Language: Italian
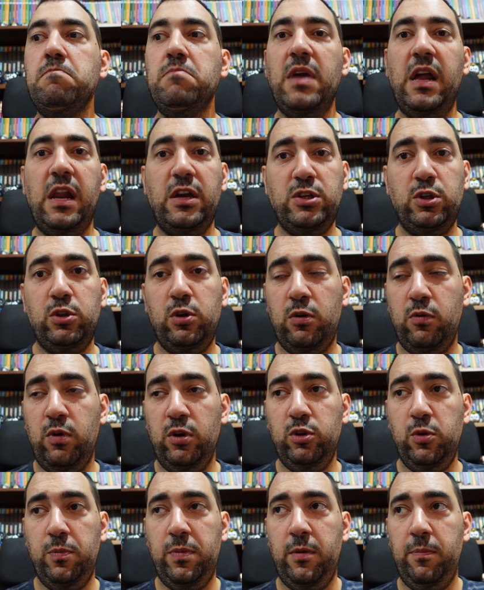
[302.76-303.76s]
mi ha lasciato
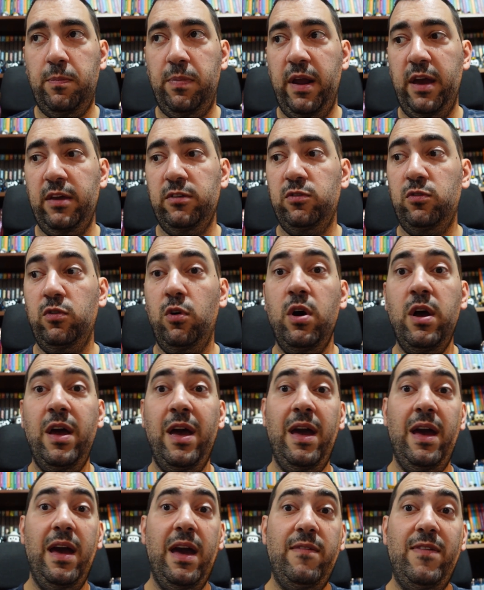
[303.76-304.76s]
alquanto perplesso
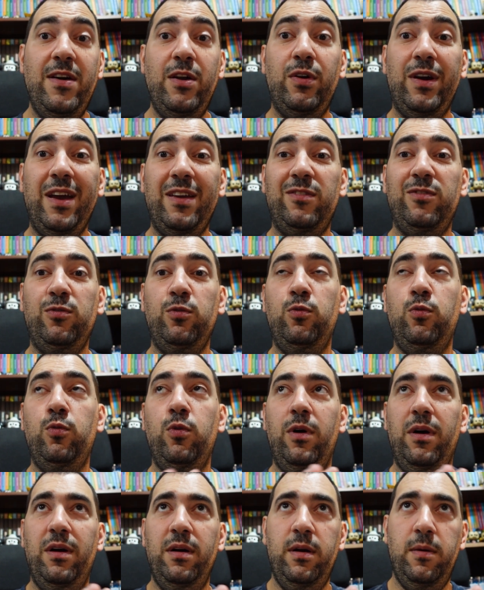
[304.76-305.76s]
è vero che
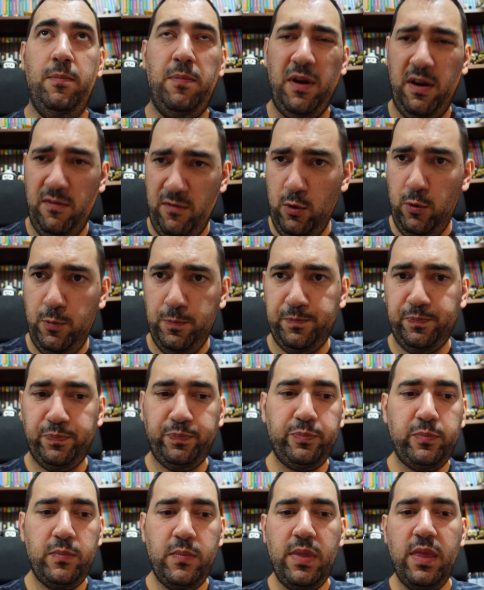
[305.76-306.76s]
su eh, Preview
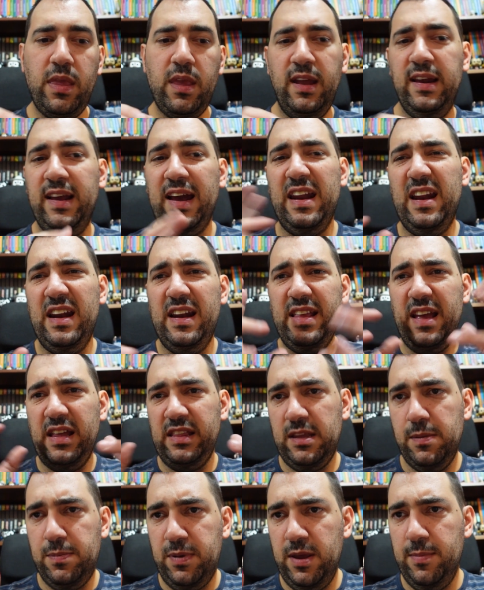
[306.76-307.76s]
il canale di
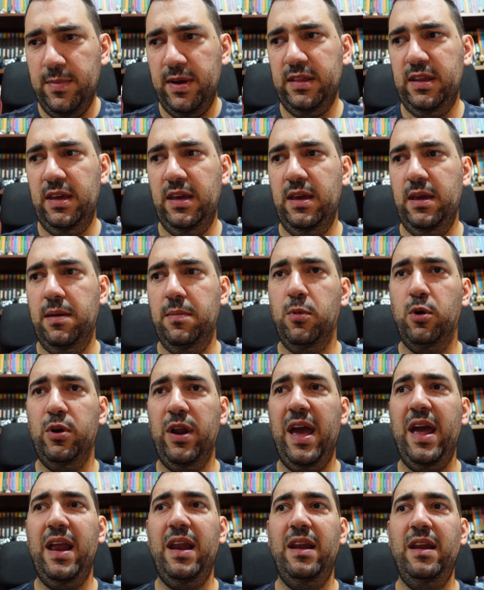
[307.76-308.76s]
anteprima di
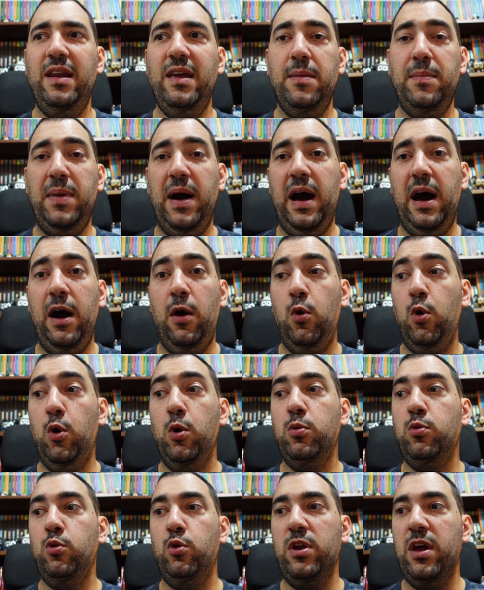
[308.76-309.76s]
Bonelli e Bao
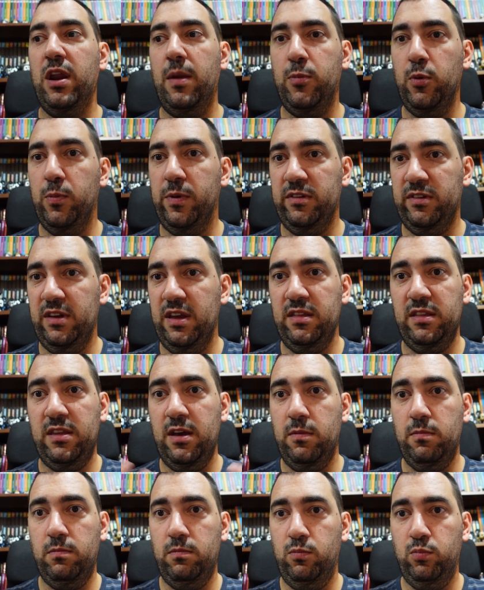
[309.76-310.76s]
non era più
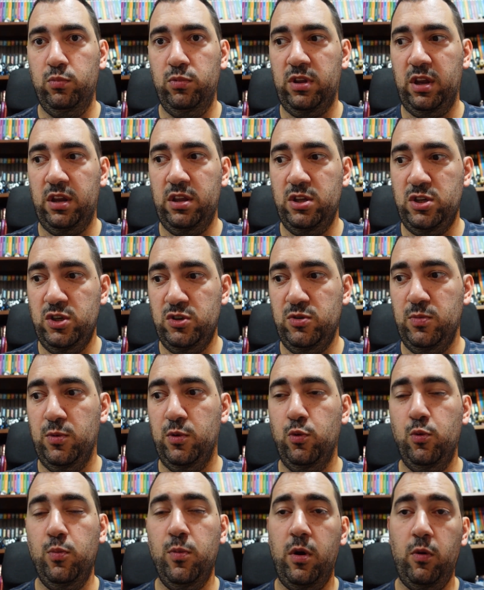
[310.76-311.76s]
presente un tredicesimo
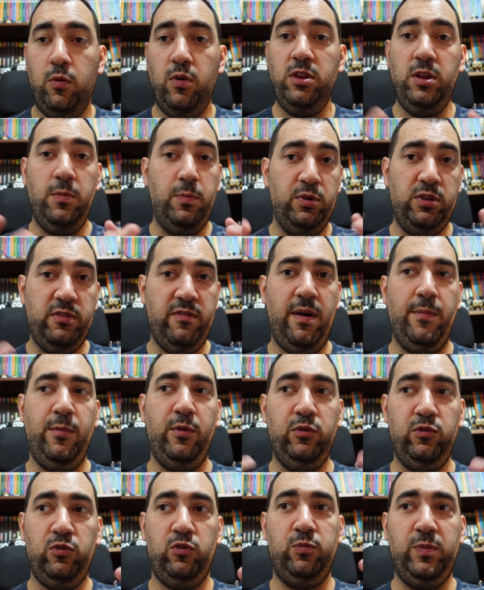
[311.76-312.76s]
numero, quindi
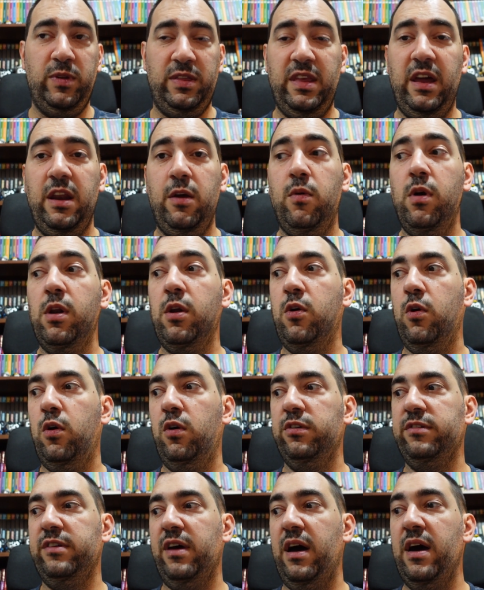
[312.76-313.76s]
potevamo sospettare
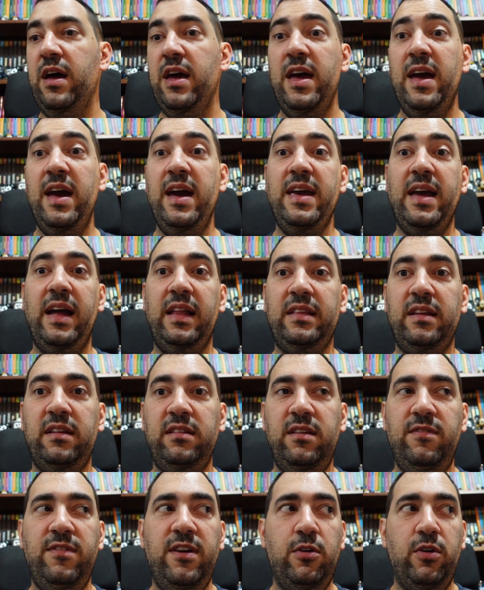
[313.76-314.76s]
qualcosa, e
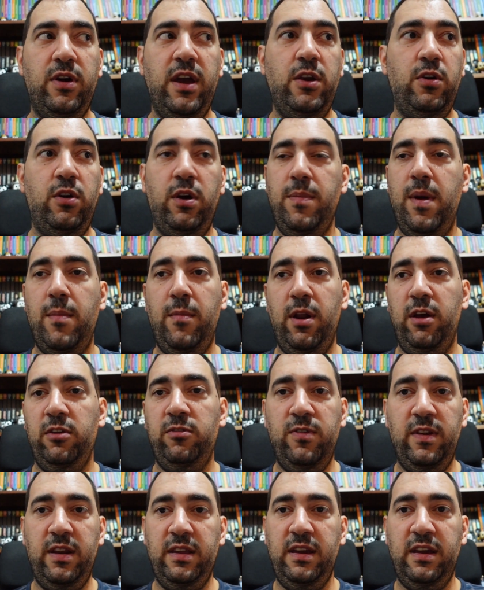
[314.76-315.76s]
altresì vero che non abbiamo la
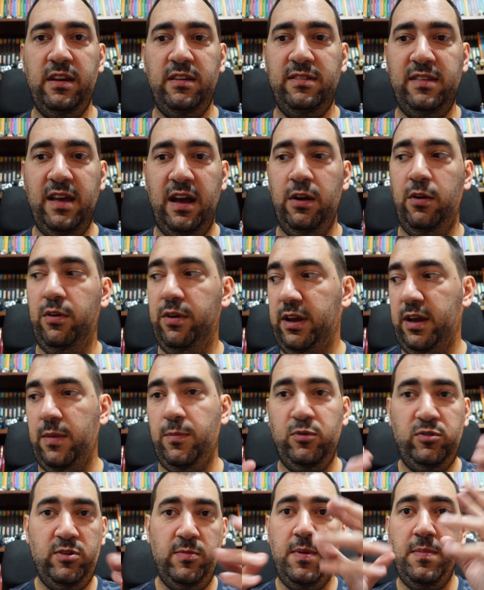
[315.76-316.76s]
sfera di cristallo, non è che
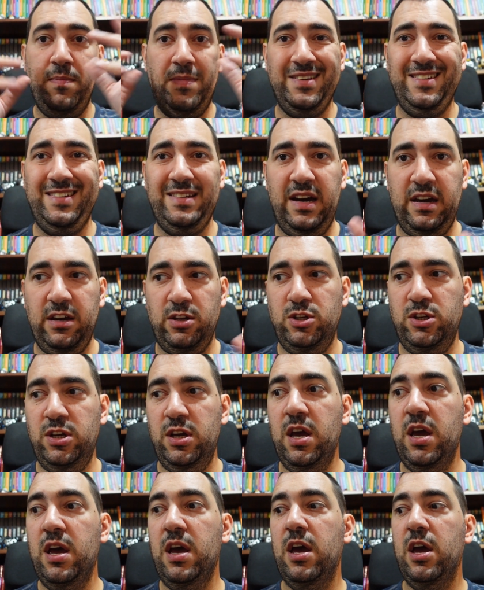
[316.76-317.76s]
possiamo
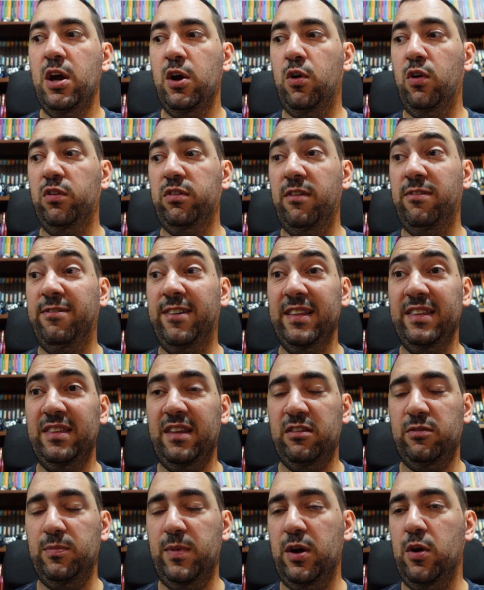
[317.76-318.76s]
immaginarci cose
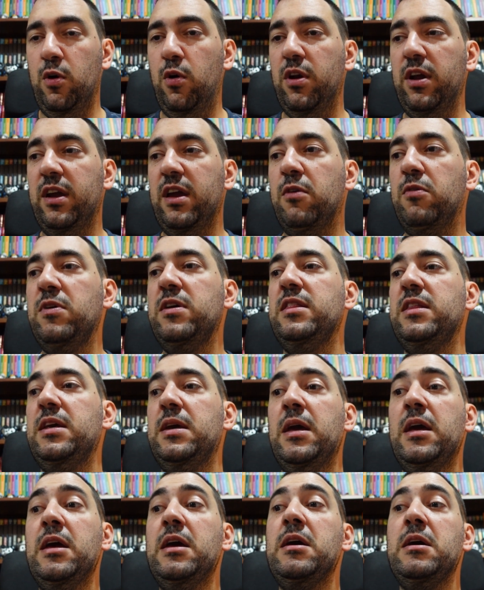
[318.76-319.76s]
fantasmagoriche.
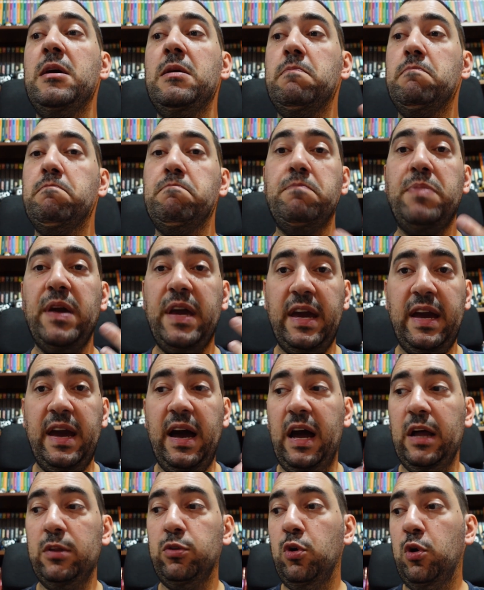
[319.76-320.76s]
Quindi,
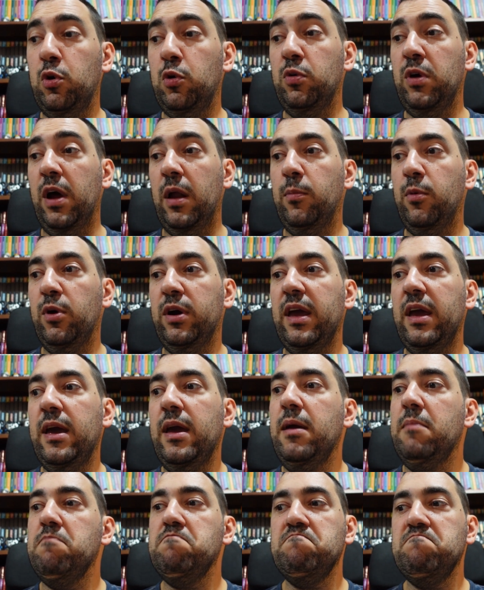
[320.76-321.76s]
peccato, un albo
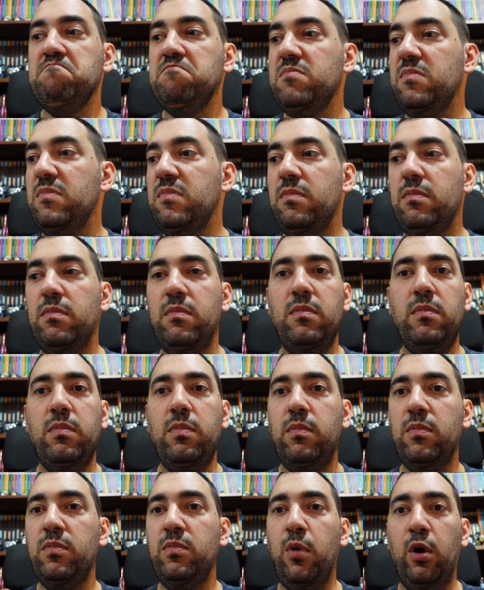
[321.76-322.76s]
che
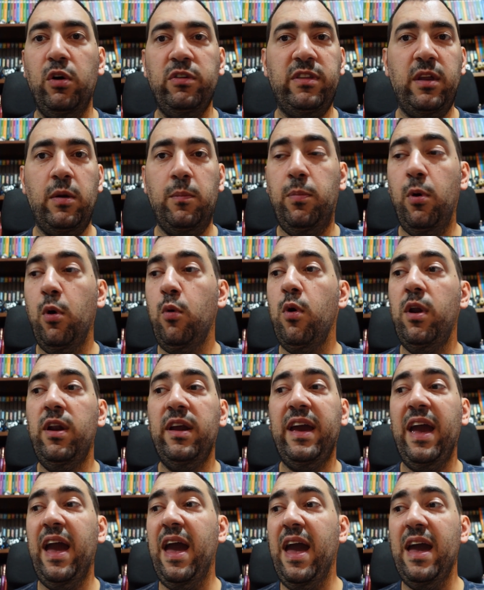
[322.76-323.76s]
mostra un po' quel
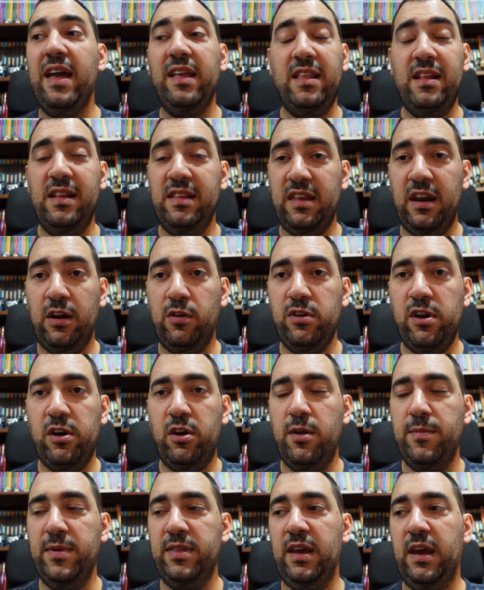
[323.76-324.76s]
che è il Dragonero
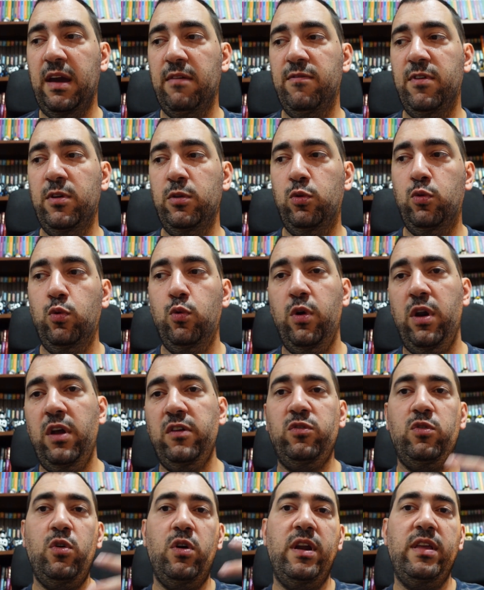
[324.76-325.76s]
le mitiche avventure,
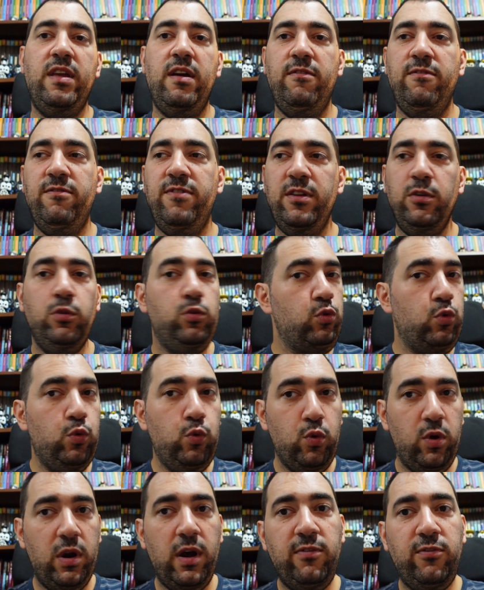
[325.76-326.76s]
storie di
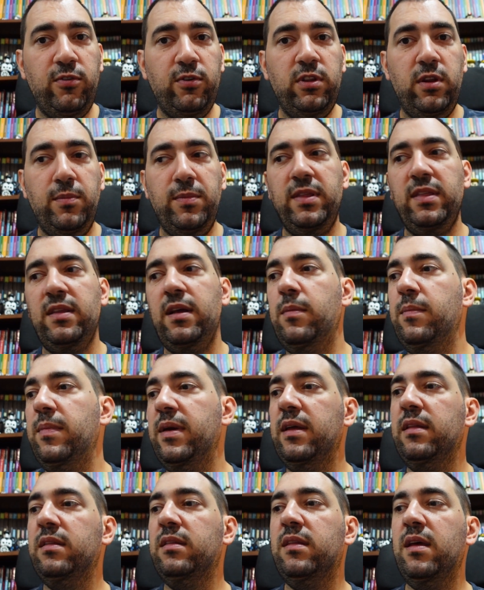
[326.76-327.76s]
avventura
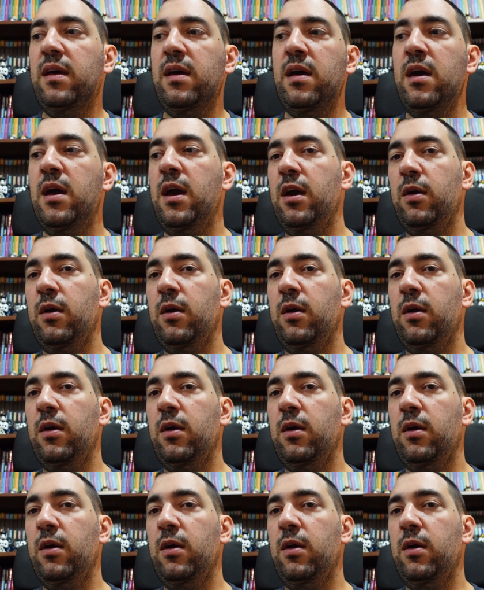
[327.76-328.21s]
fondamentalmente